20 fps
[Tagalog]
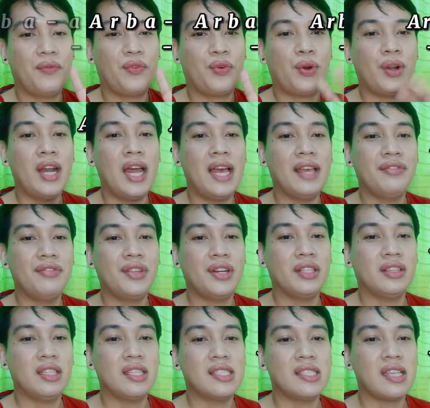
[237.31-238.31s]

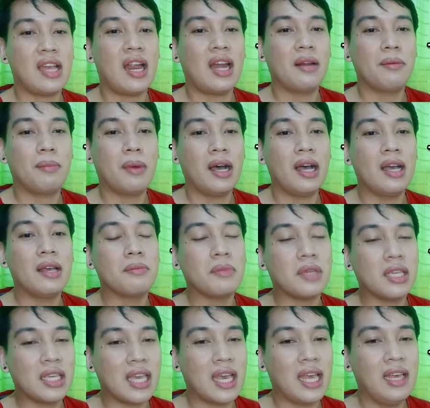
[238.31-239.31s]
400 is Arbaa
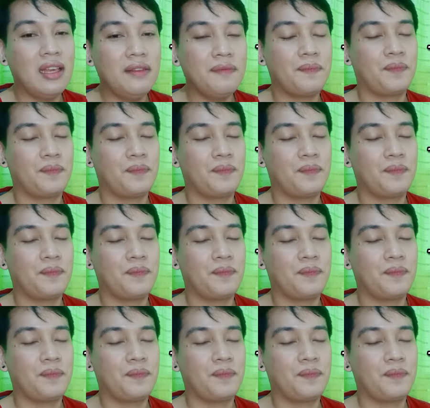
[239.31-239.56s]
Mia.